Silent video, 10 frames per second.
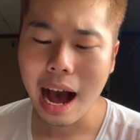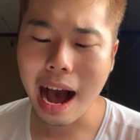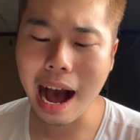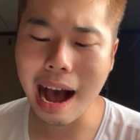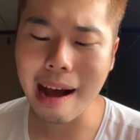
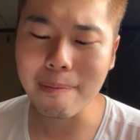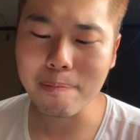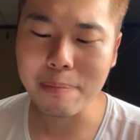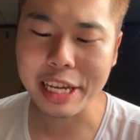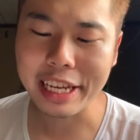
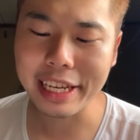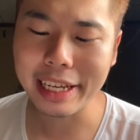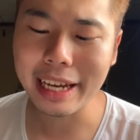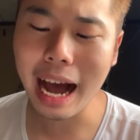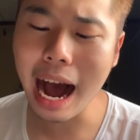
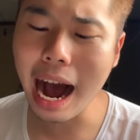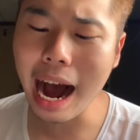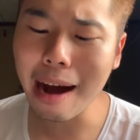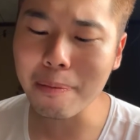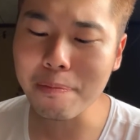
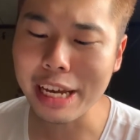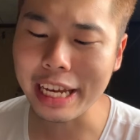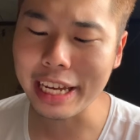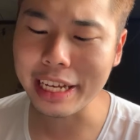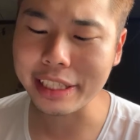
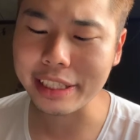ハッピーハッピー